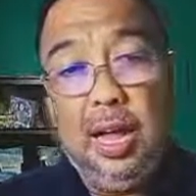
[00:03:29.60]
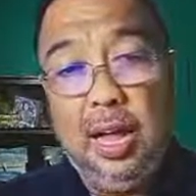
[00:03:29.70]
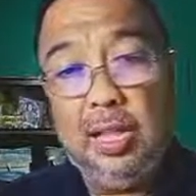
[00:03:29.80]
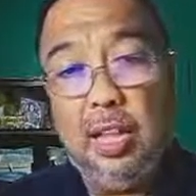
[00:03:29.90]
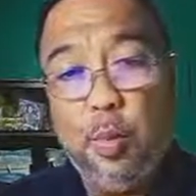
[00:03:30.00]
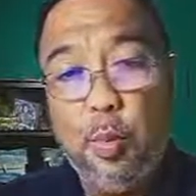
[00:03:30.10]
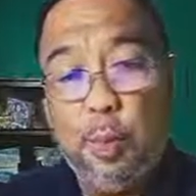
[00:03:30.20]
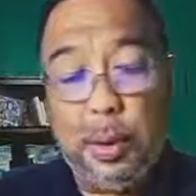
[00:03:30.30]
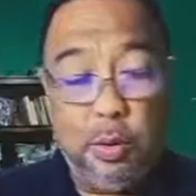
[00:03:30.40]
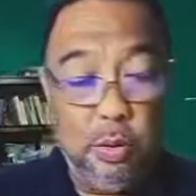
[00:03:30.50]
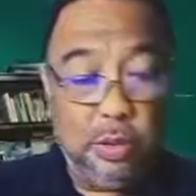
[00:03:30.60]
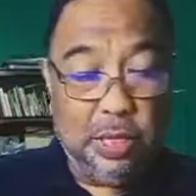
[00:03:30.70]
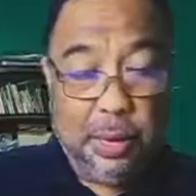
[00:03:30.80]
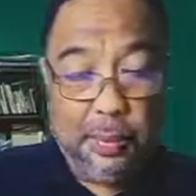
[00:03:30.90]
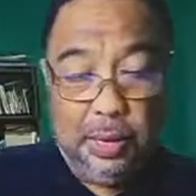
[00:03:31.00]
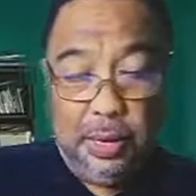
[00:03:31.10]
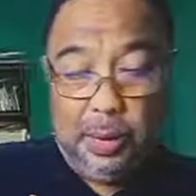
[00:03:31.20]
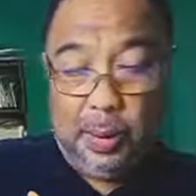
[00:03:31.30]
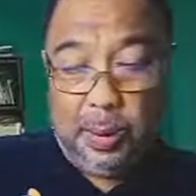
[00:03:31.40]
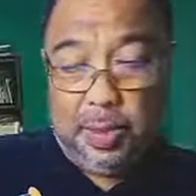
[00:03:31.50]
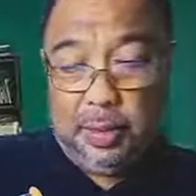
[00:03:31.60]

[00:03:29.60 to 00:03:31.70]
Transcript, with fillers: Ang ating pong pag-uusapan